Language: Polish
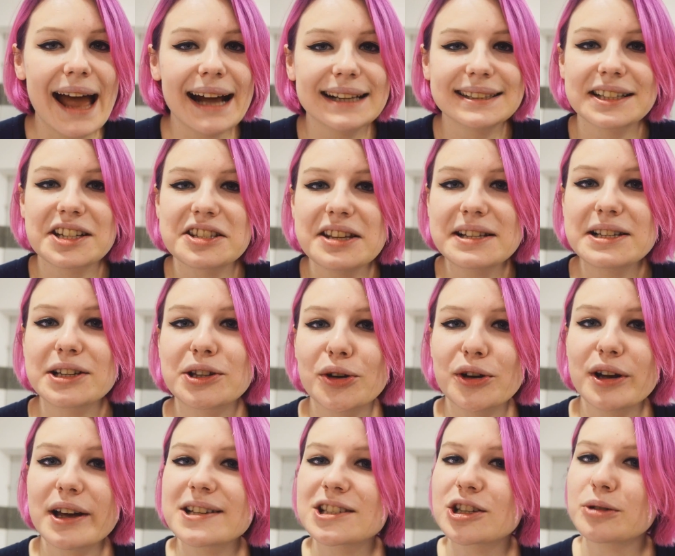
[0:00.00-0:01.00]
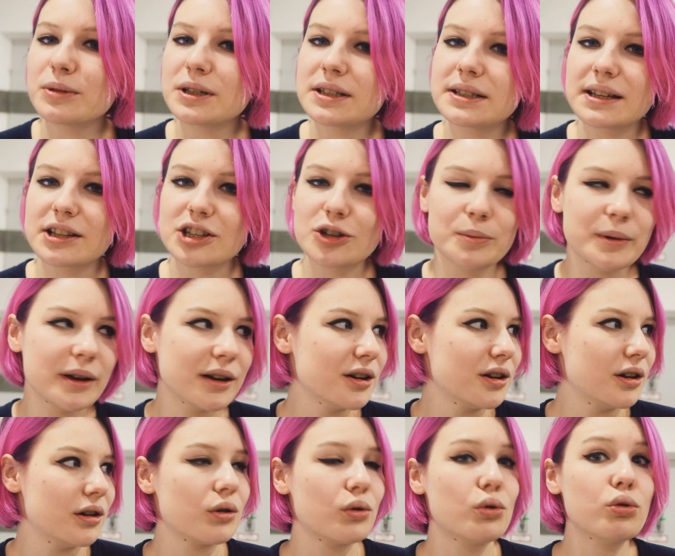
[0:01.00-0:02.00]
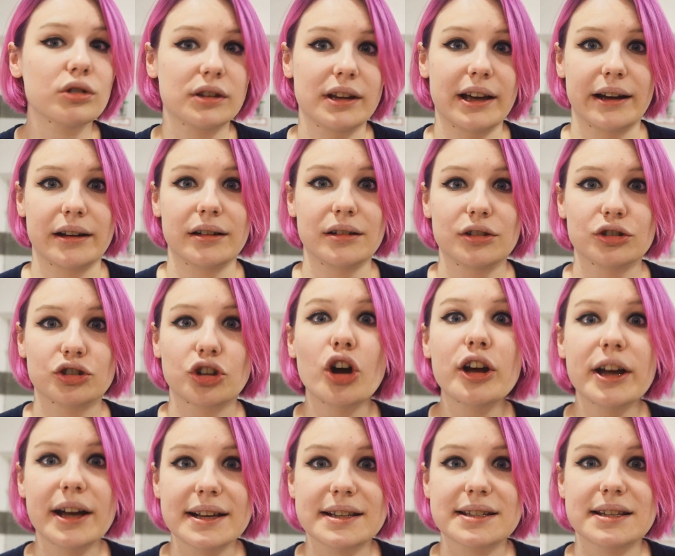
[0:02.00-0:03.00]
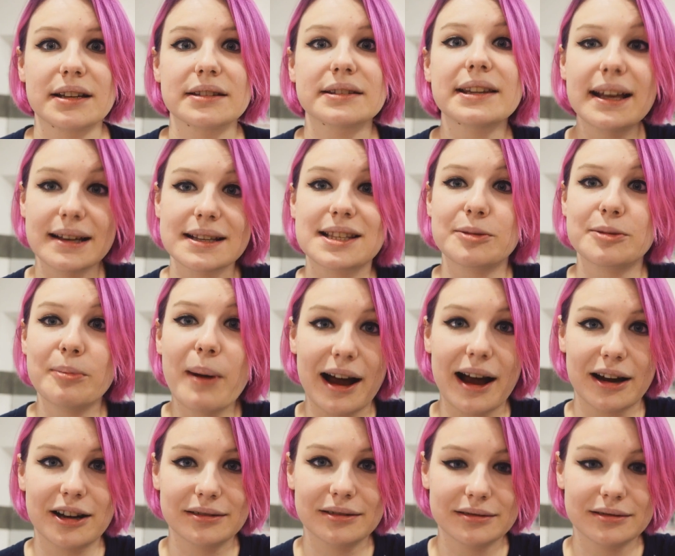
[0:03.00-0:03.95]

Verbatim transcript: A jak zaczynacie to jeszcze, myślicie sobie, kurde, to jest ten smak.